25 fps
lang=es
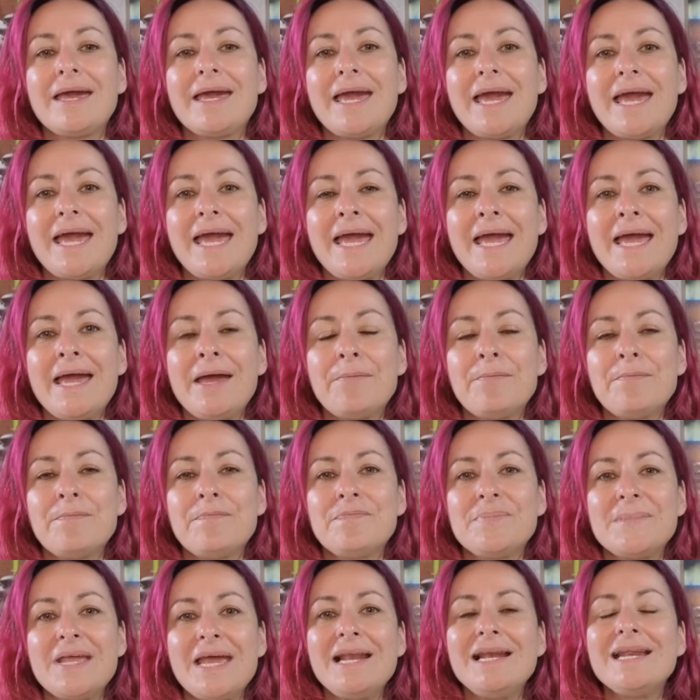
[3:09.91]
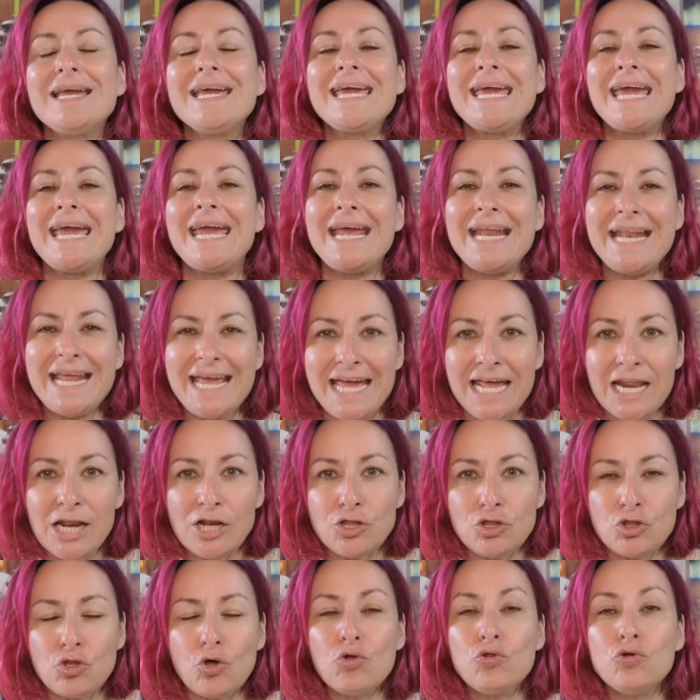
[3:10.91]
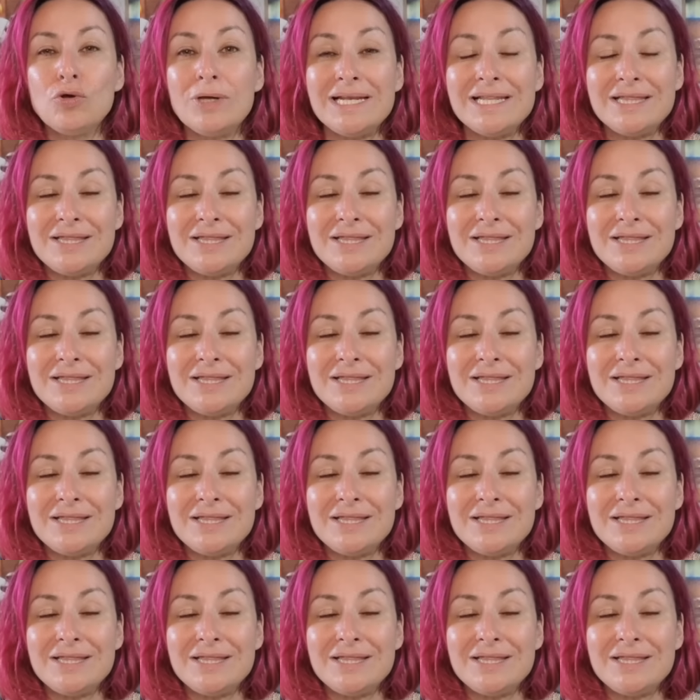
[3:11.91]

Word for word: que el querer todo